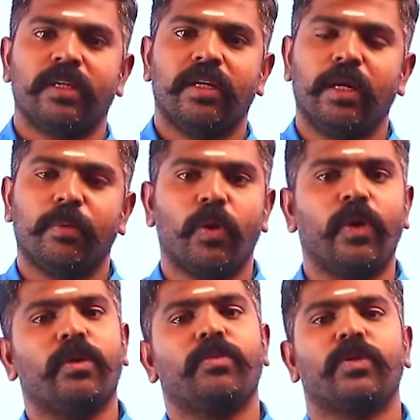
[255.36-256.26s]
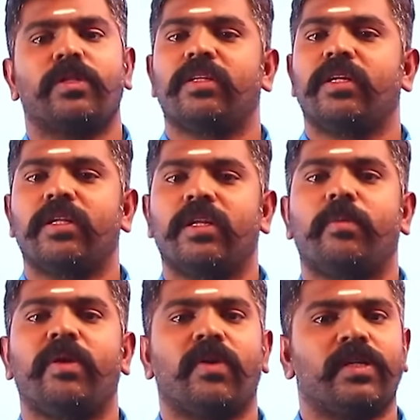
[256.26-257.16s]
நீங்கள் மறுபடியும் புத்தகத்தை எடுத்துகிட்டு
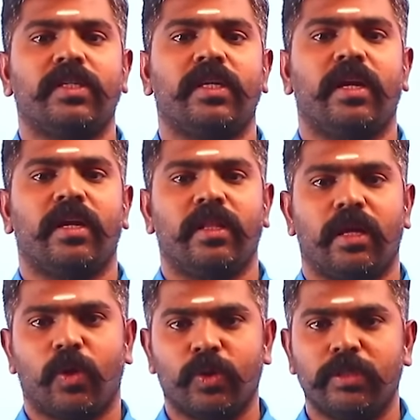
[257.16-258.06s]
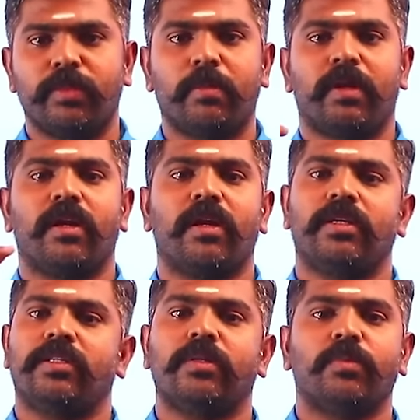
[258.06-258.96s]
அப்படியே வாசிக்கிட்டே இருக்காதிங்க கொஸ்டின் பேப்பர்
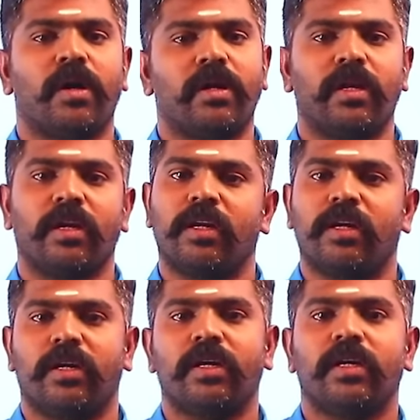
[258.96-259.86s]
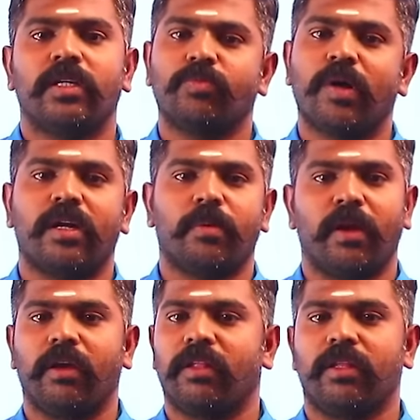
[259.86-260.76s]
அனலைஸுக்கு மாறினீங்கன்னா ஸ்மார்ட்டாக
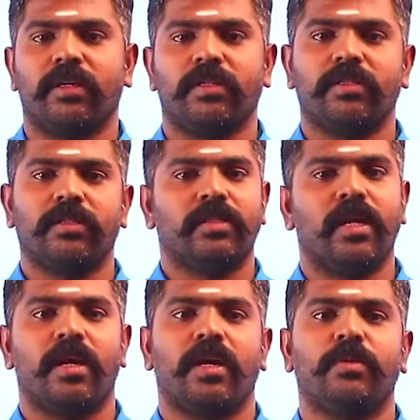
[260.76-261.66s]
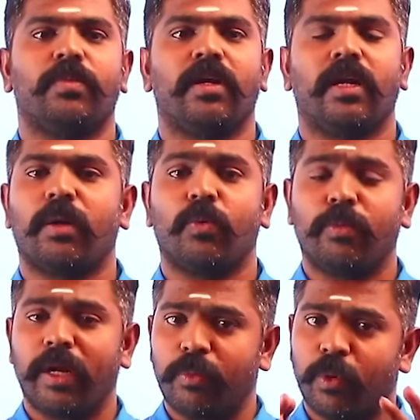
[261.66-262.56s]
படிக்கிறது தான் அது சரி அது பாருங்கன்னா
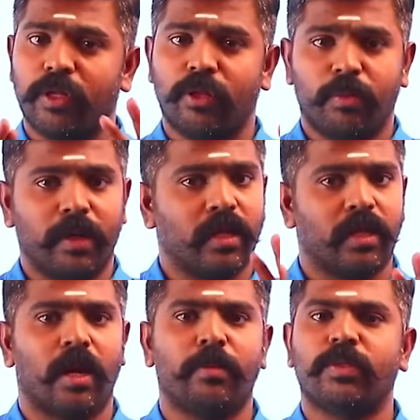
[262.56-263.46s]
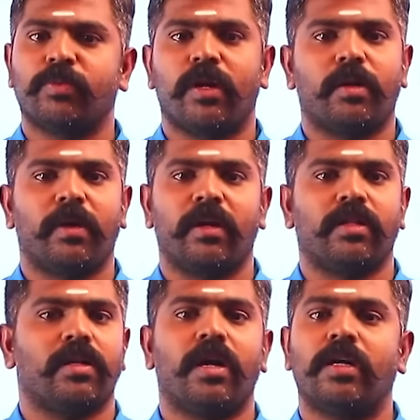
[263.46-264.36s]
உண்மையிலேயே போட்டித் தேர்வு படிக்கிறது எல்லாமே ஸ்மார்ட்டாக
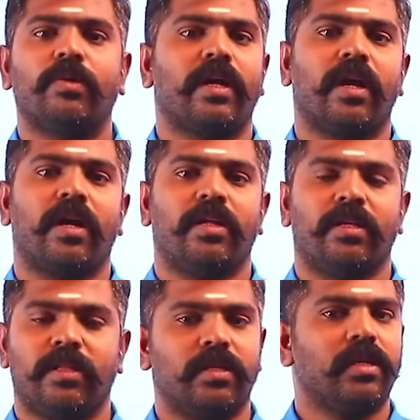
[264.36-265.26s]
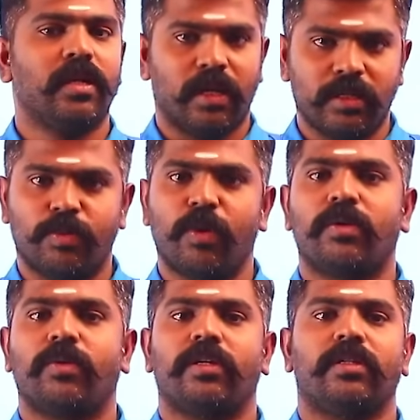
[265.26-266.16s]
படிக்கிறது தான் ஹார்ட் ஒர்க்கே கிடையாது அது
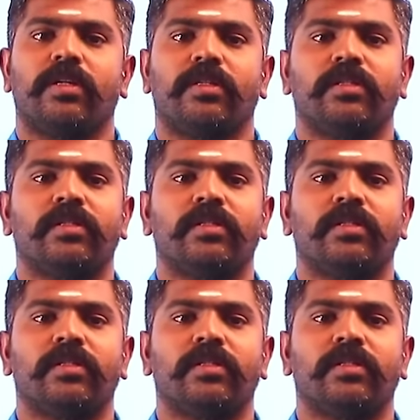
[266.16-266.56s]
ஸ்மார்ட் ஒர்க் தான் அது